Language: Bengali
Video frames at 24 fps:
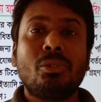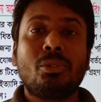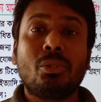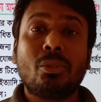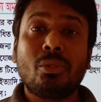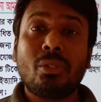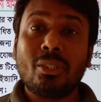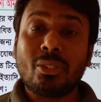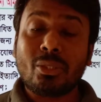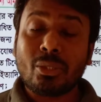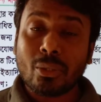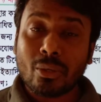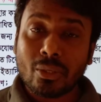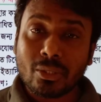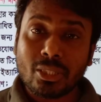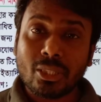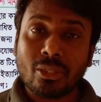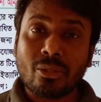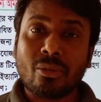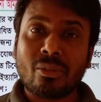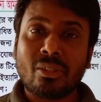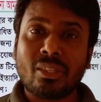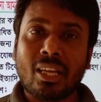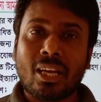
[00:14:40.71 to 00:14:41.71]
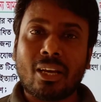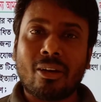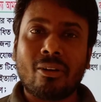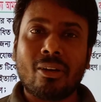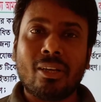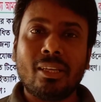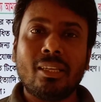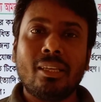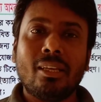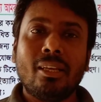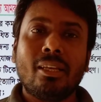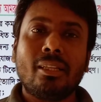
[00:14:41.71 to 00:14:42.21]
যদি সচেতন না
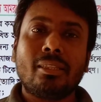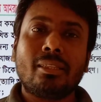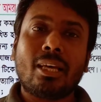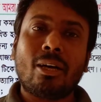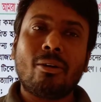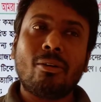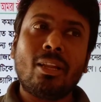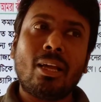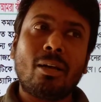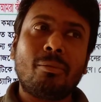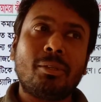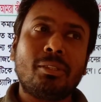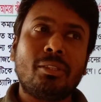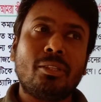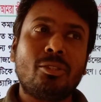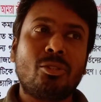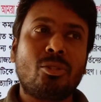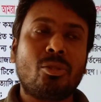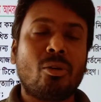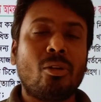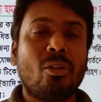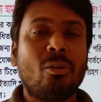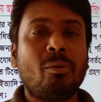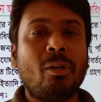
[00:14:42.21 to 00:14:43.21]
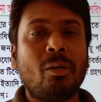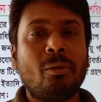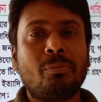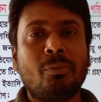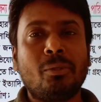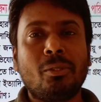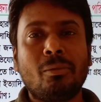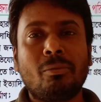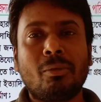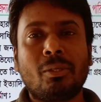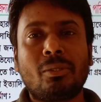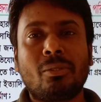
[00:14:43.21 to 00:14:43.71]
হয় তাহলে আমাদের জলবায়ু
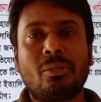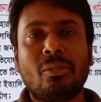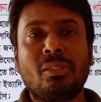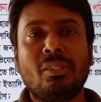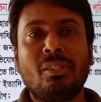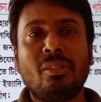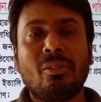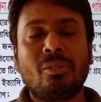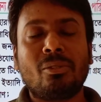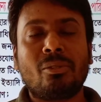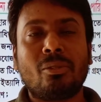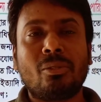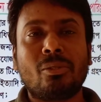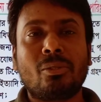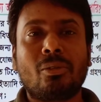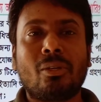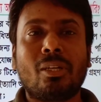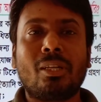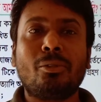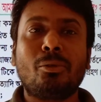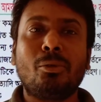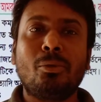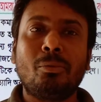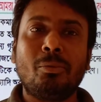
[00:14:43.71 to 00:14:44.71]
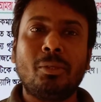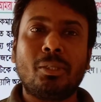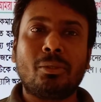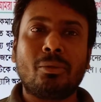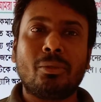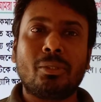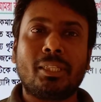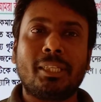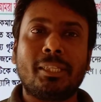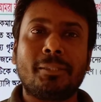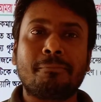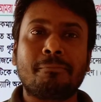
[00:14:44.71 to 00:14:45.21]
পরিবর্তন নিয়ন্ত্রণ করা খুবই
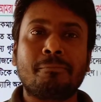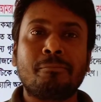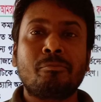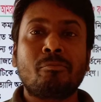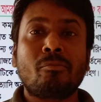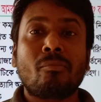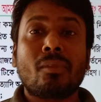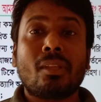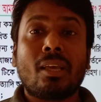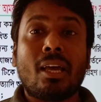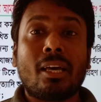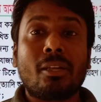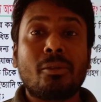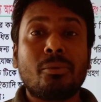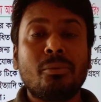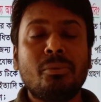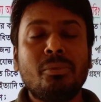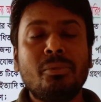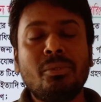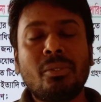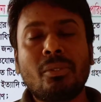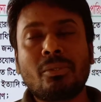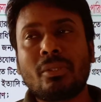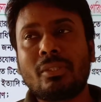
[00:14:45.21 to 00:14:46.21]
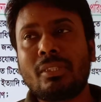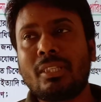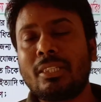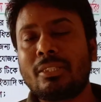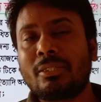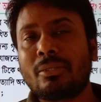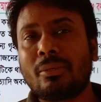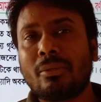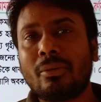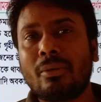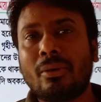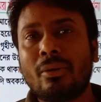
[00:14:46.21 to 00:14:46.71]
কঠিন আর উন্নত
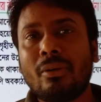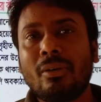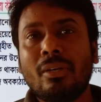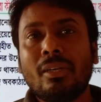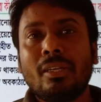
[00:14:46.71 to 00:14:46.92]
দেশগুলো